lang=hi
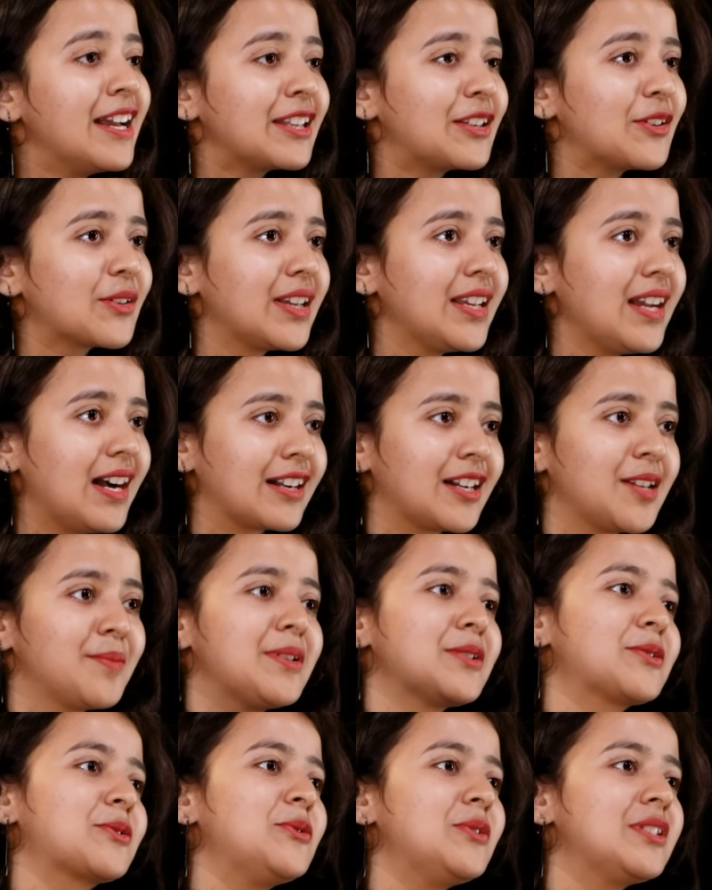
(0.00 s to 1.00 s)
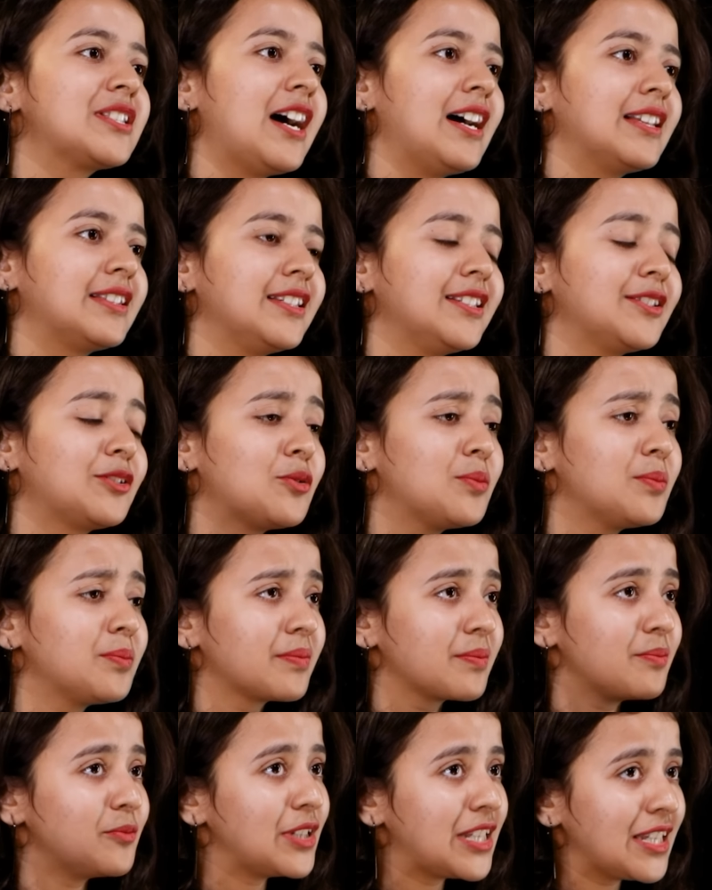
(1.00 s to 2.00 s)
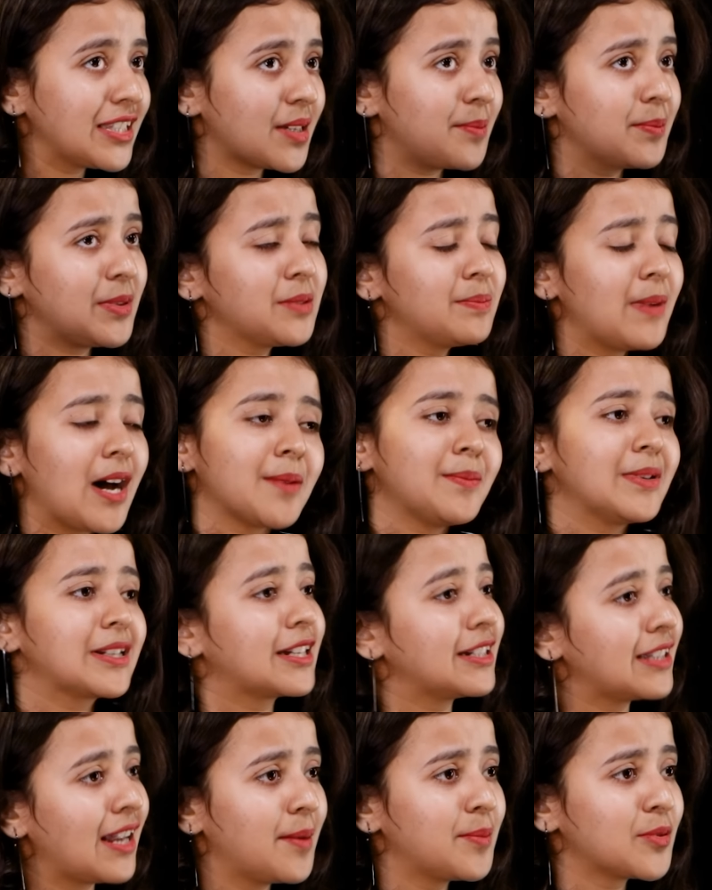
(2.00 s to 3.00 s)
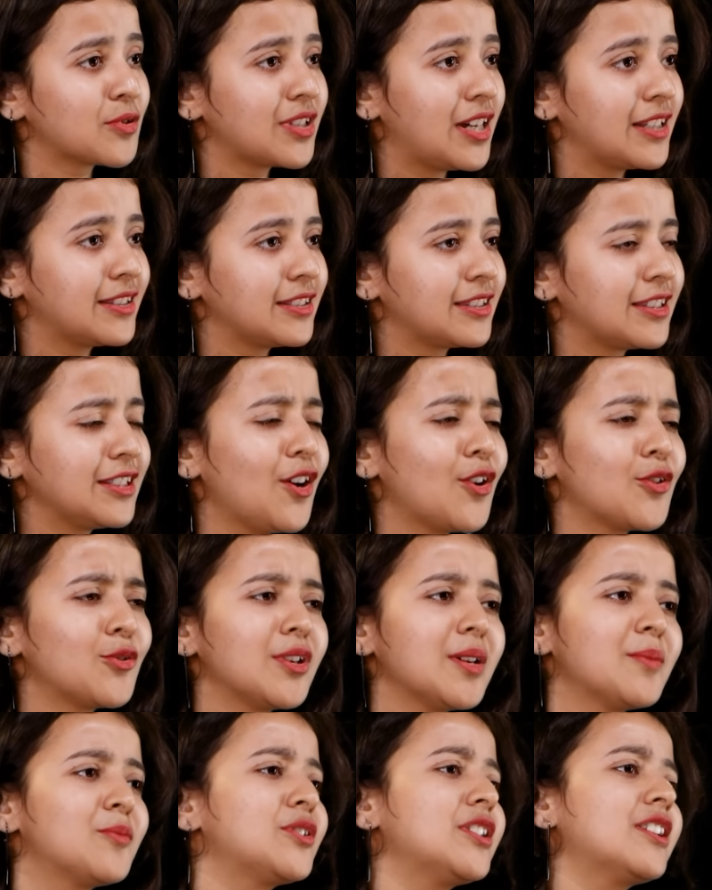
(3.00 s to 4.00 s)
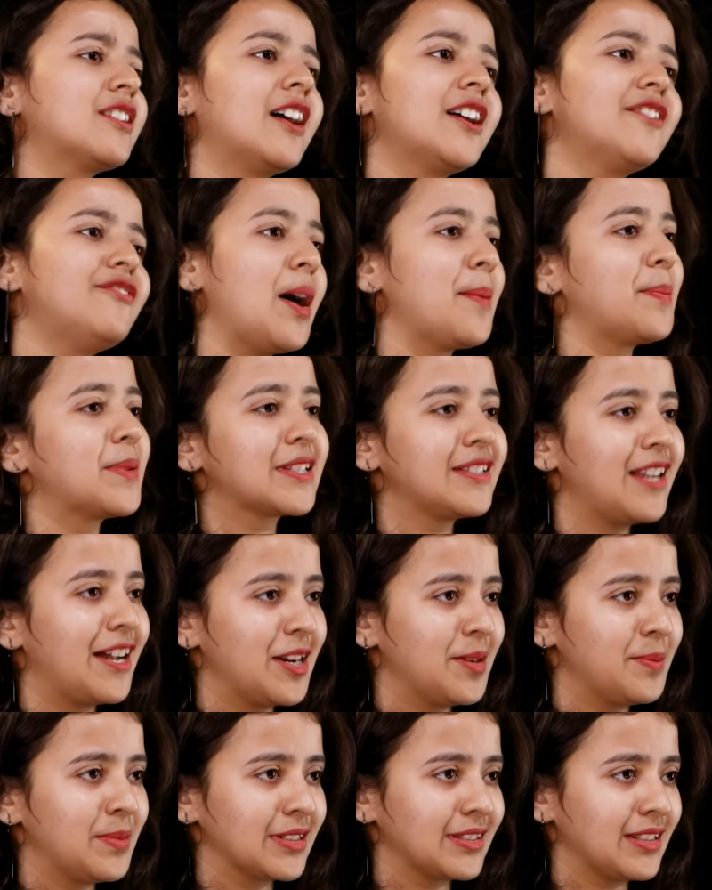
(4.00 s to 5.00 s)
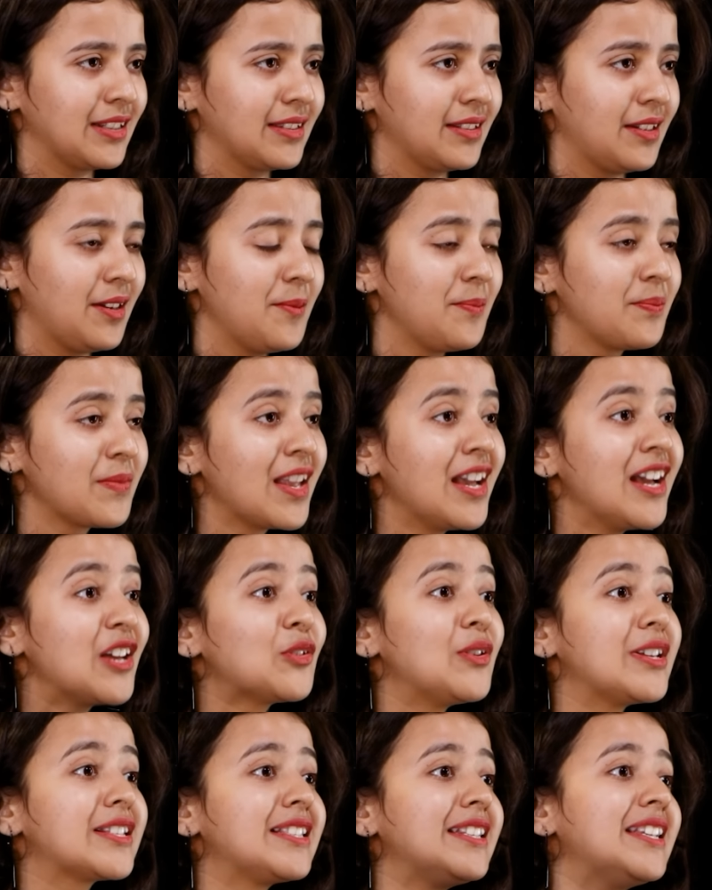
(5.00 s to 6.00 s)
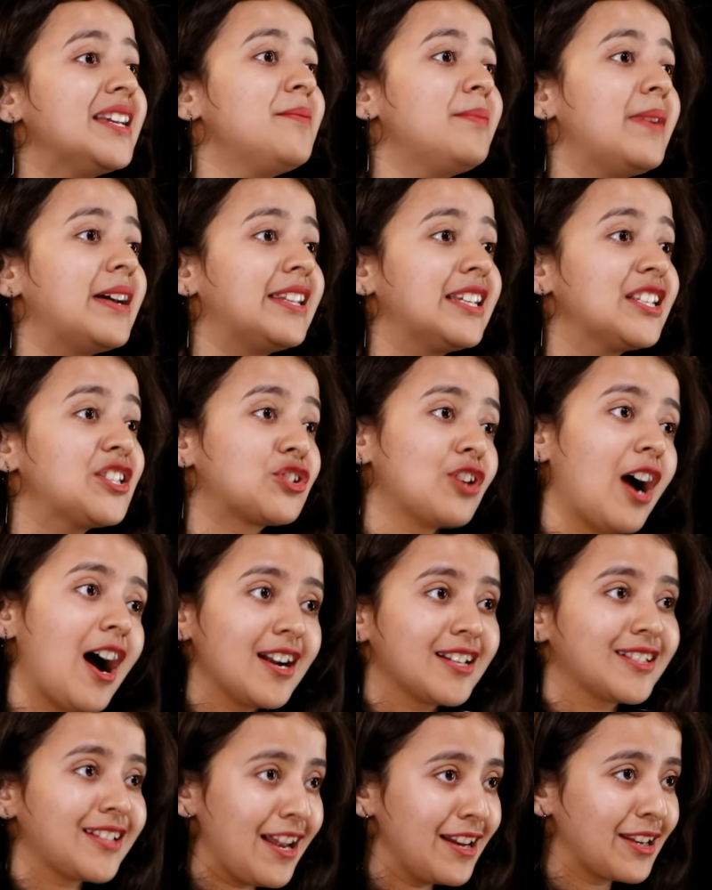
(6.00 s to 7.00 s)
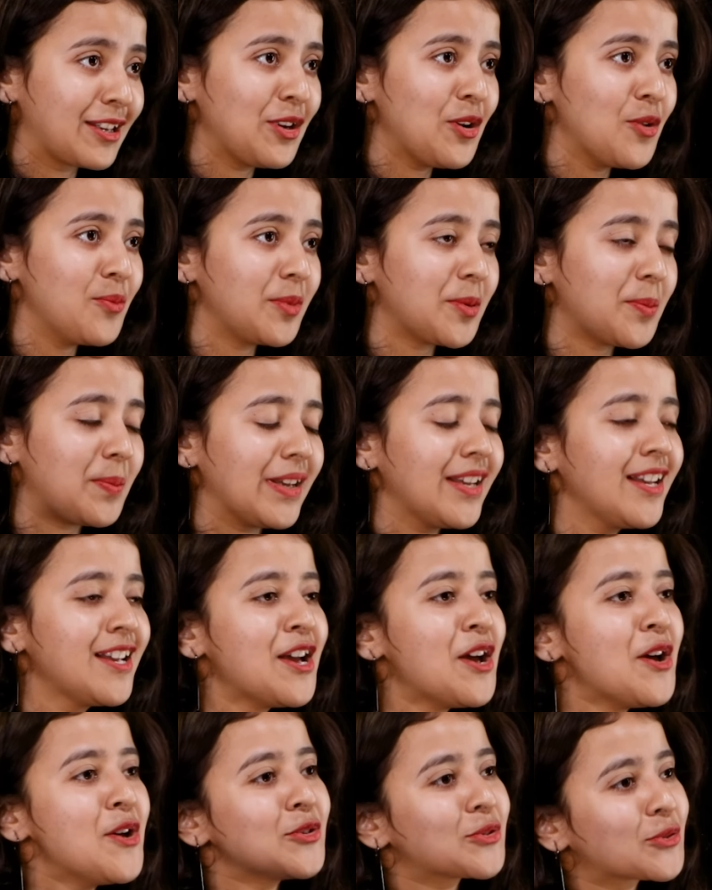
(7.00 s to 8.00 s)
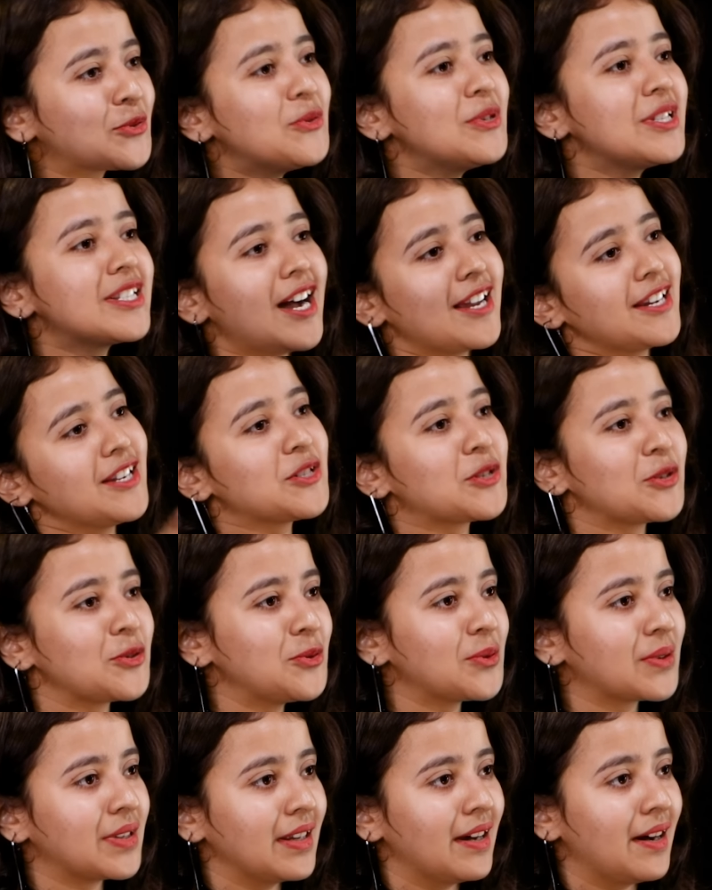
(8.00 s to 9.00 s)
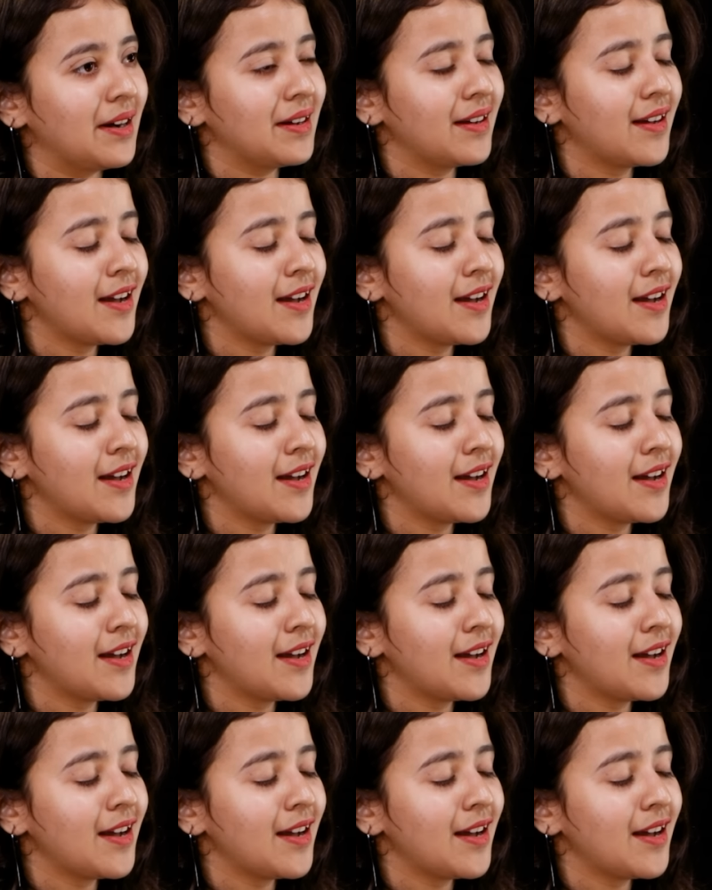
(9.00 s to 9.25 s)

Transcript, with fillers: क्योंकि अगर मैं स्कूल जाती तो मेरी तबीयत बार बार ख़राब हो जाती थी और उन्हें मुझे घर वापस लाना पड़ता था तो इसलिए मैंने चार साल की उम्र पे स्कूल जाना शुरू किया